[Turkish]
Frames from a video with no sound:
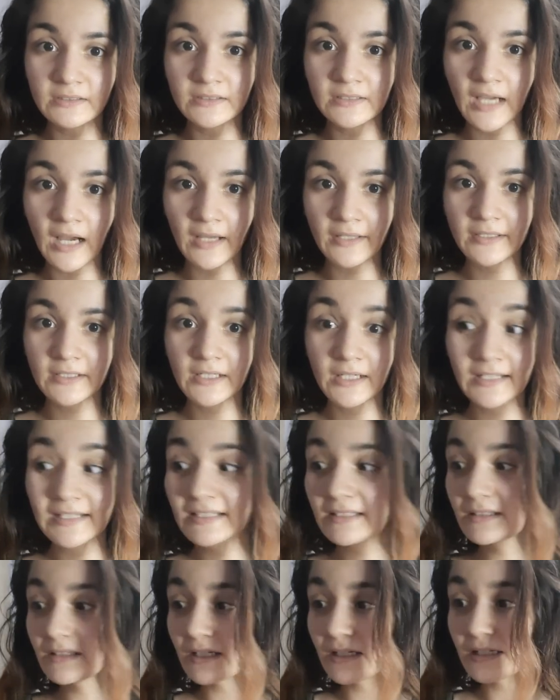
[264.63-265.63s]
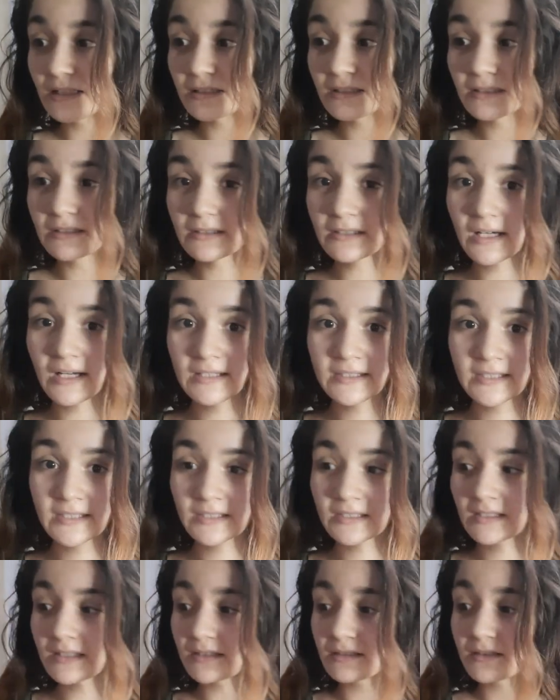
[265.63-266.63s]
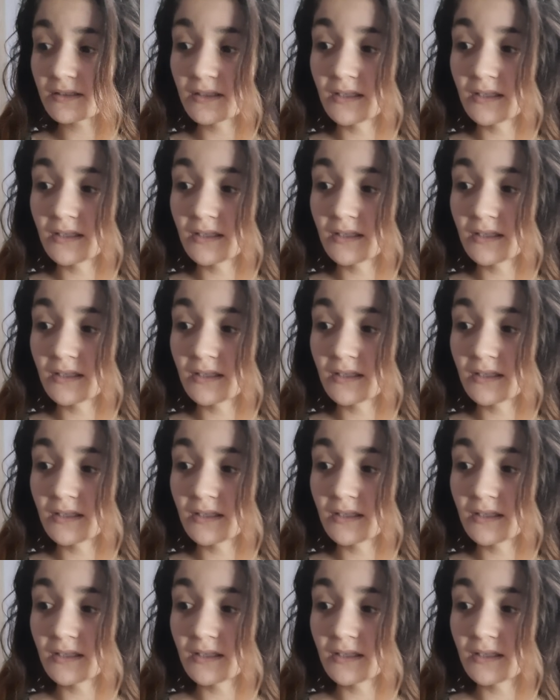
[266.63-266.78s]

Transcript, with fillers: Yani kal kağıdın kalitesi.